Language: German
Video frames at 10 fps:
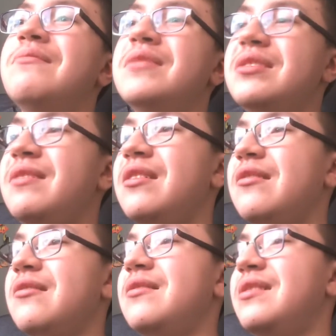Müssen wir
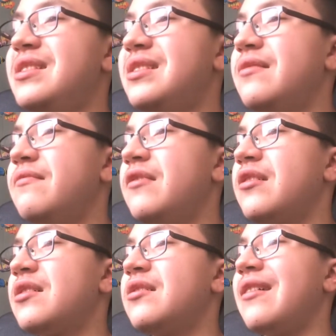doch nächste
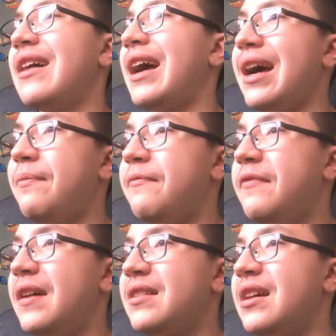Woche noch
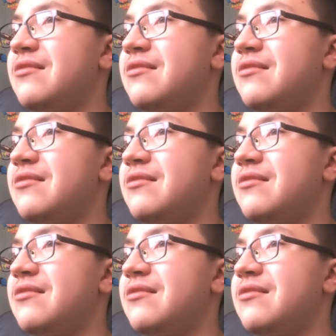abwarten,